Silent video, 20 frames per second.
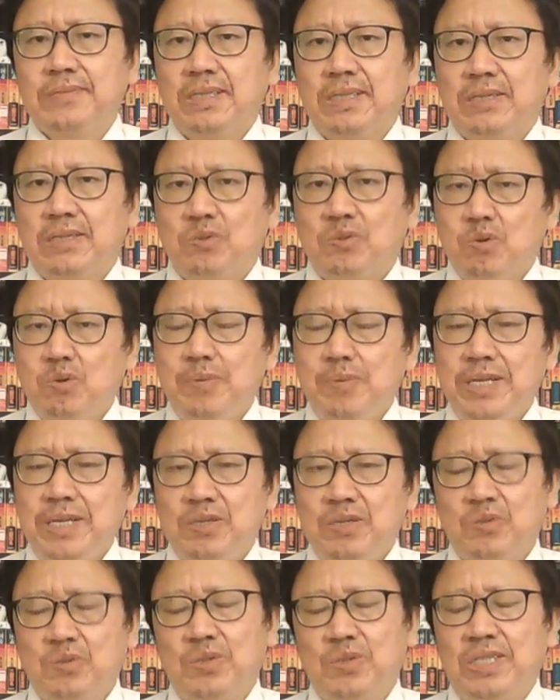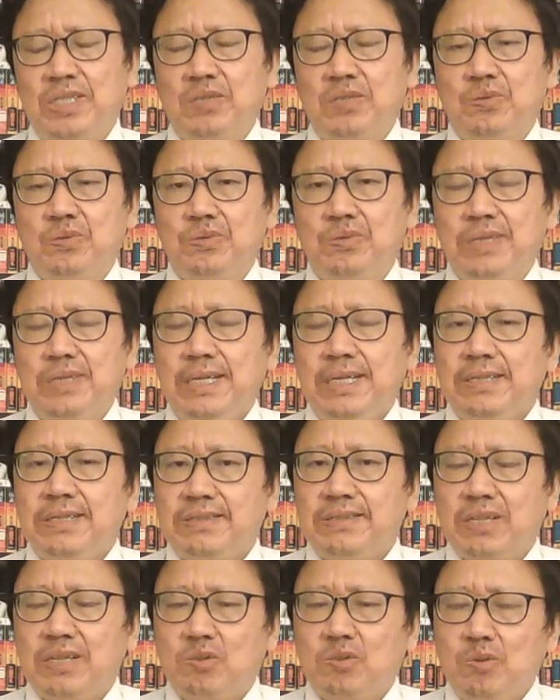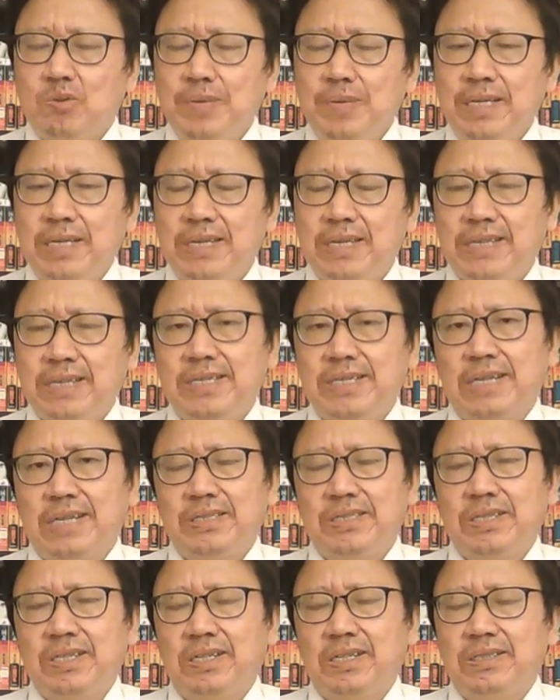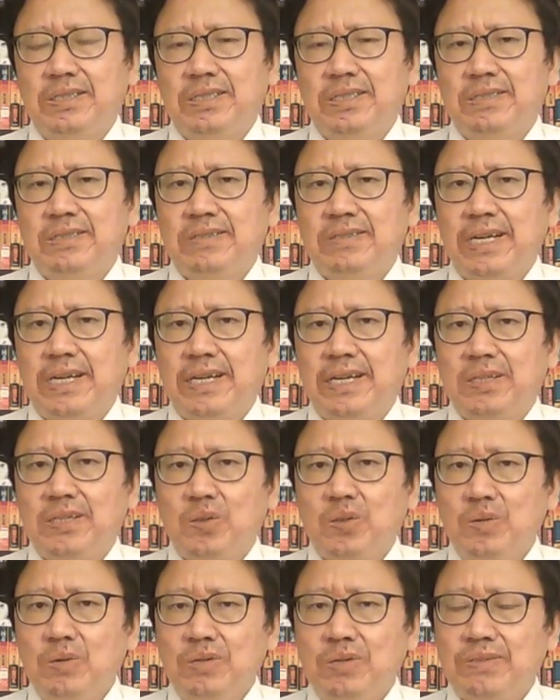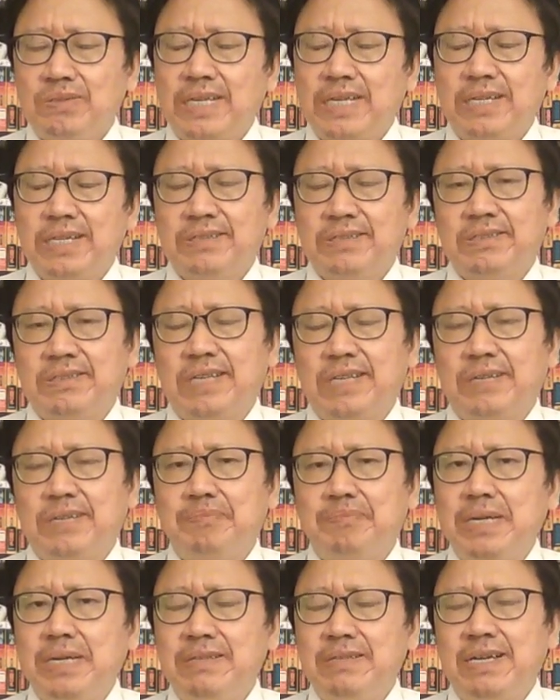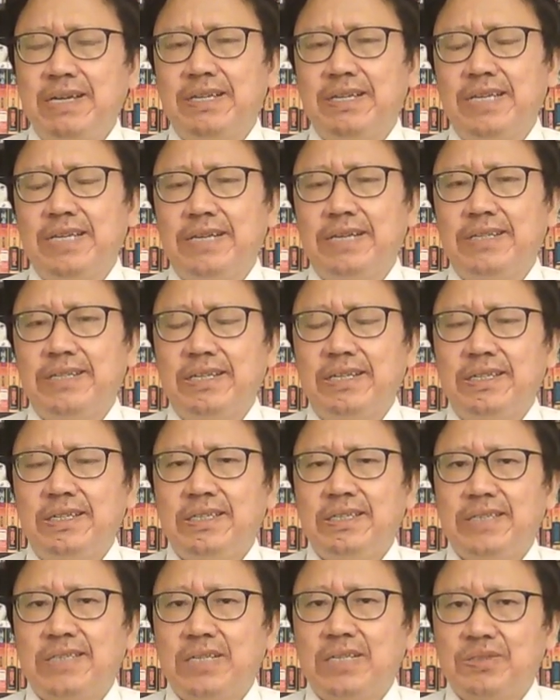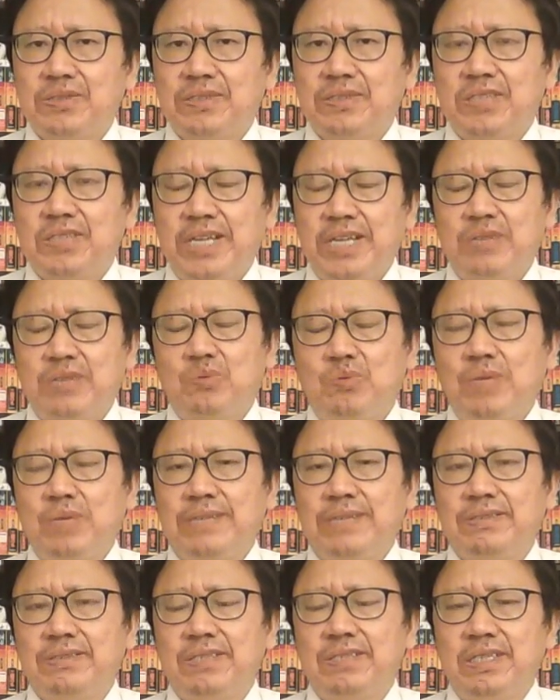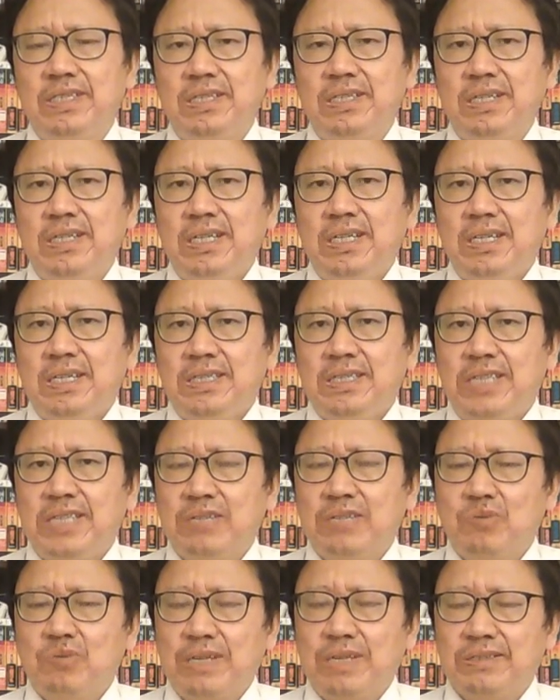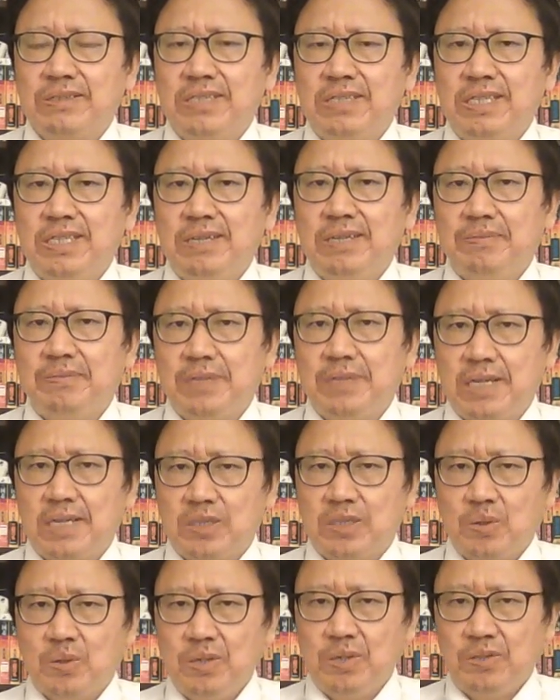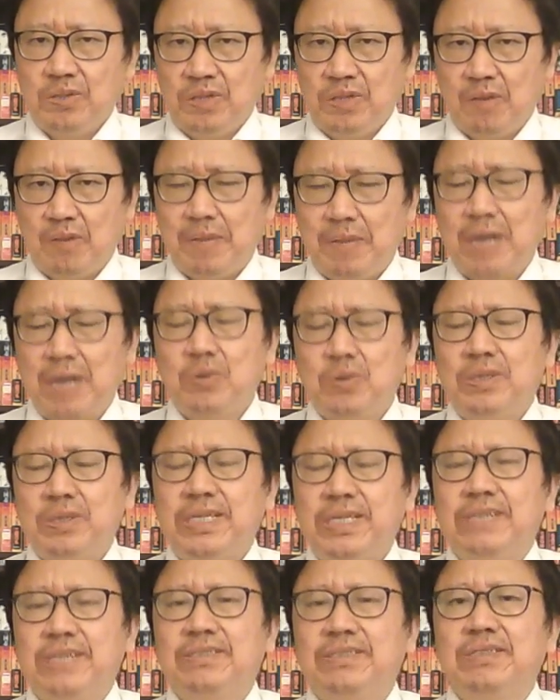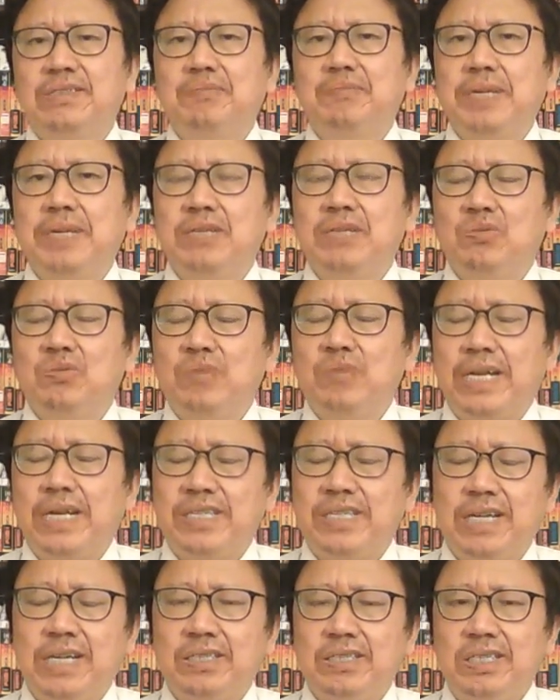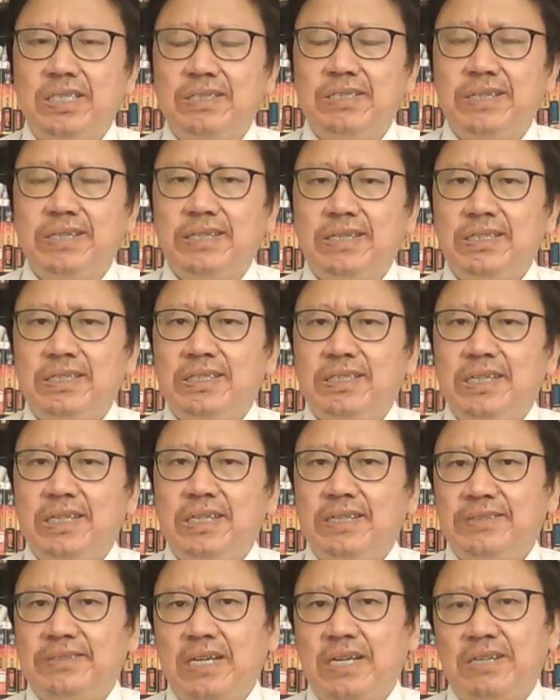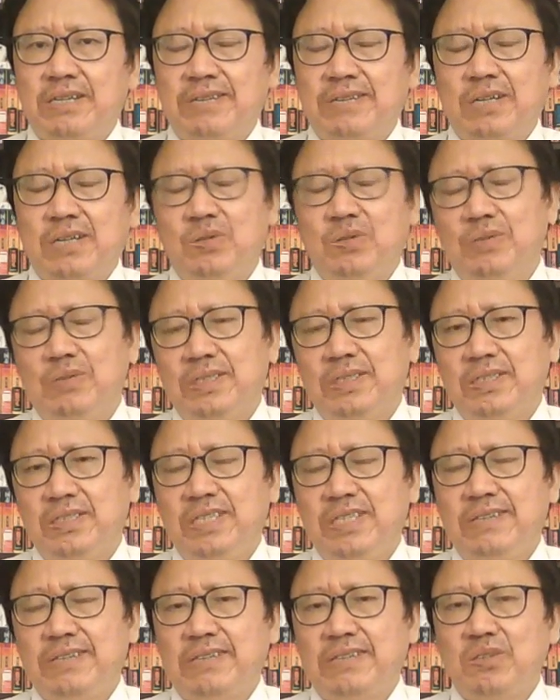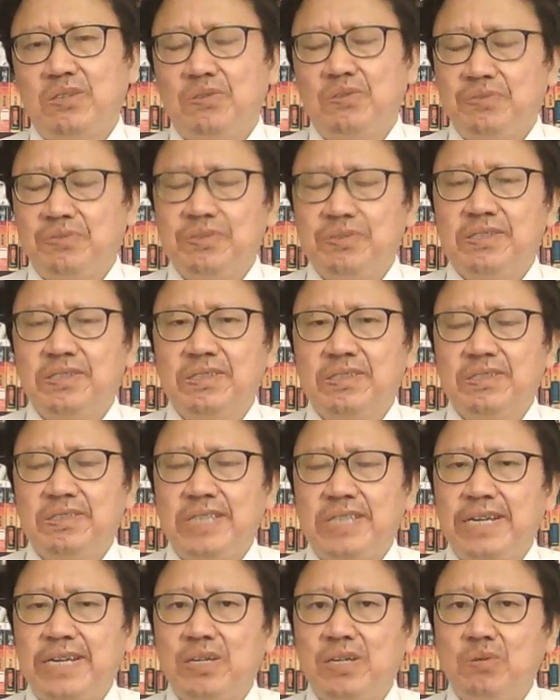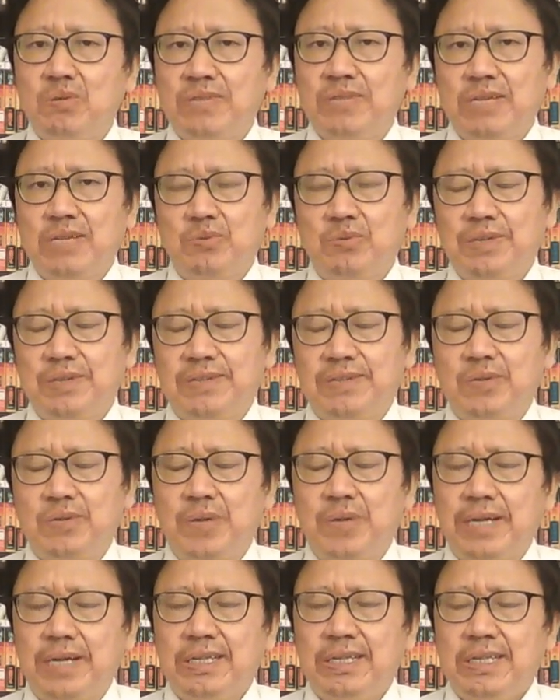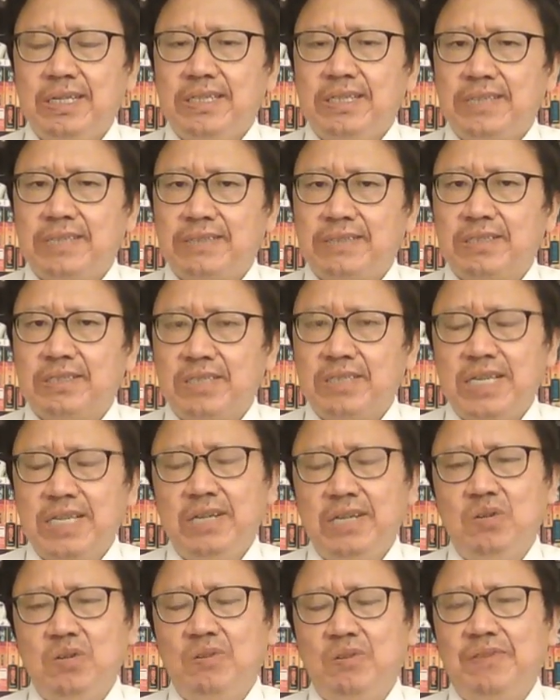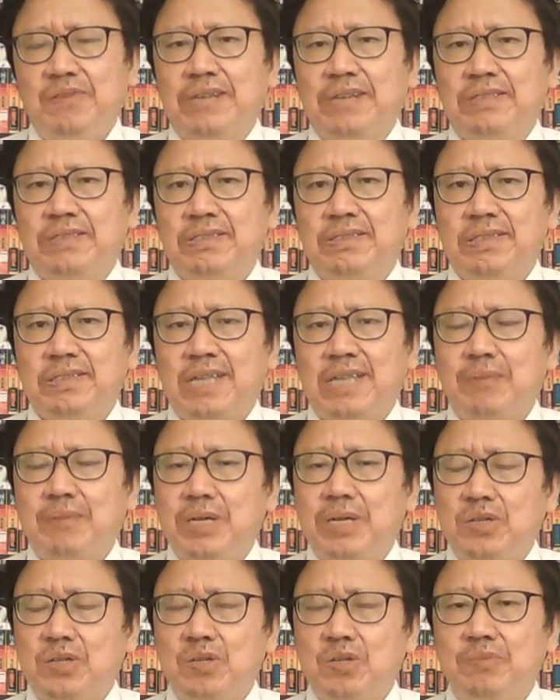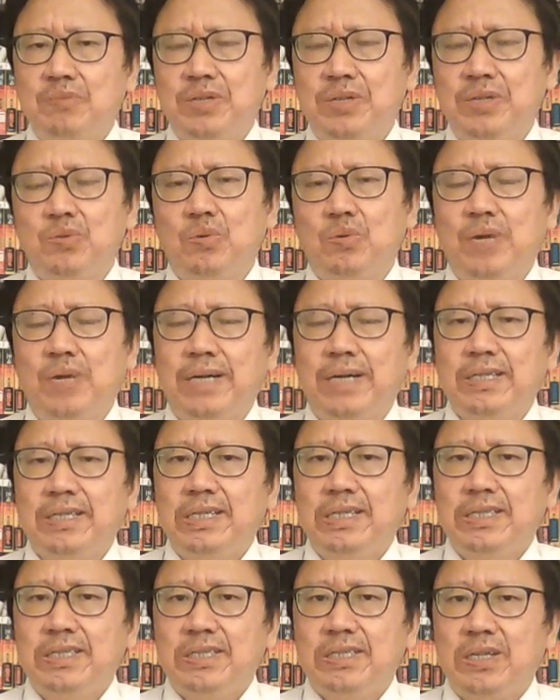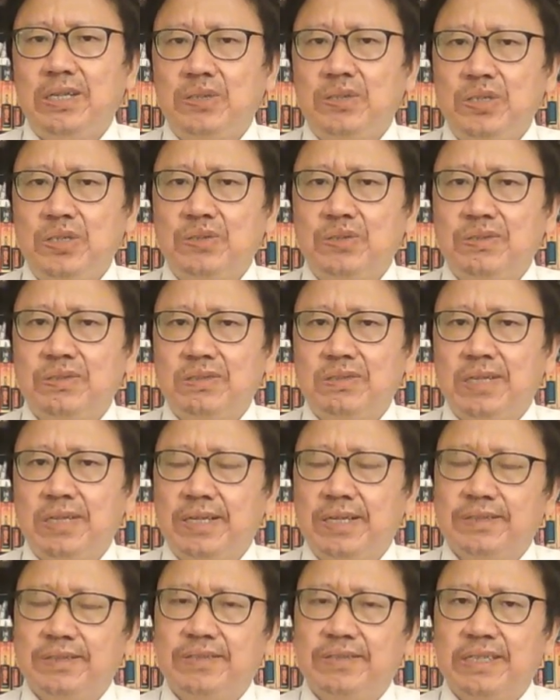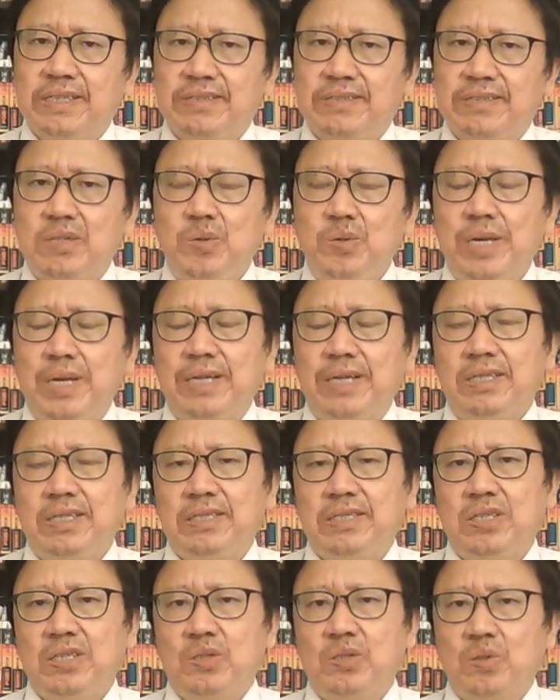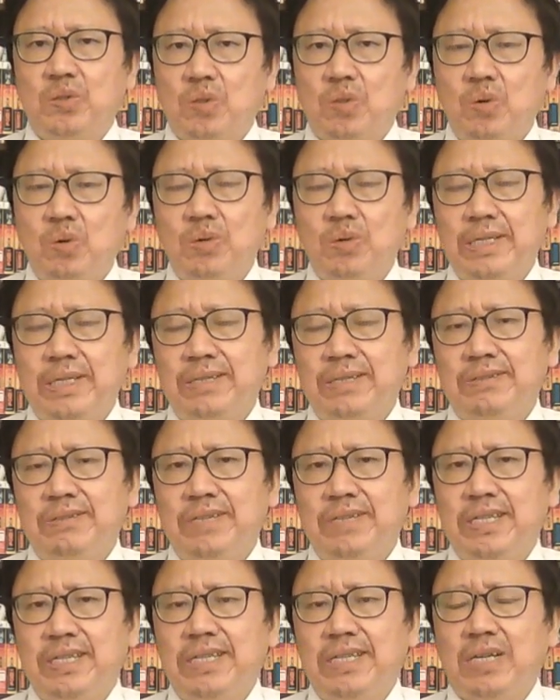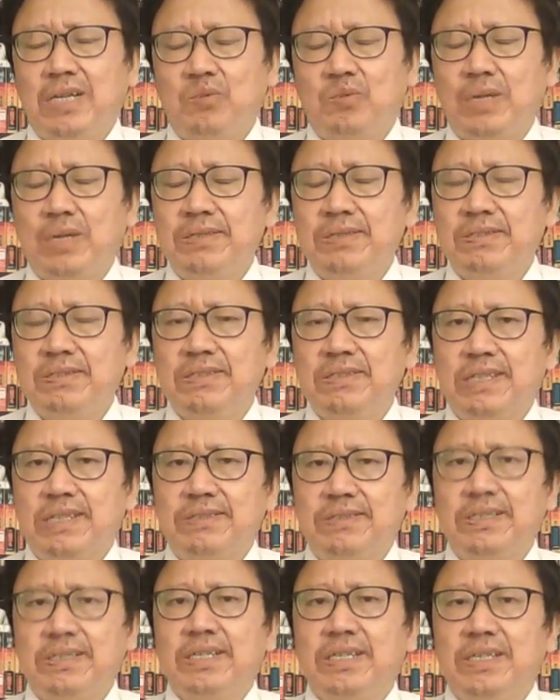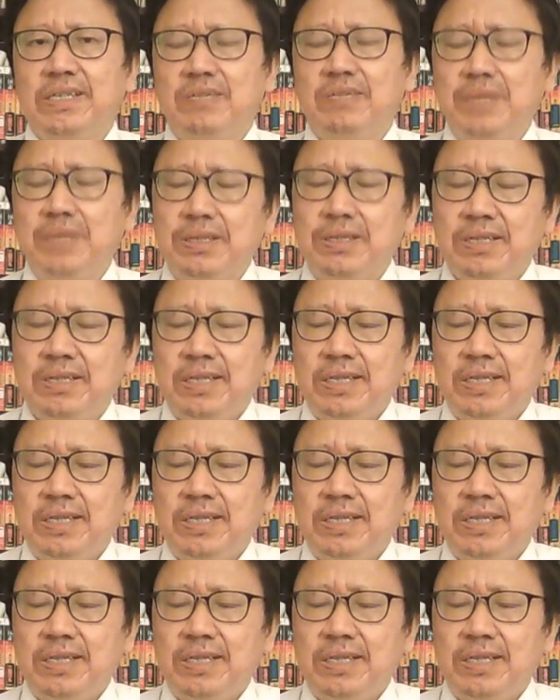出兵有所企图，这个出兵也想起了在东欧在历史上悲惨的年代，那就是前苏联时期。前苏联时期，呃，东欧有八国也是被苏联强行的，啊，在二战后、侵战之后扶持建立共产主义政权，但是先后发生他们要求民主化、要求呃这个人权、要求脱离这个一党专制的这个革命。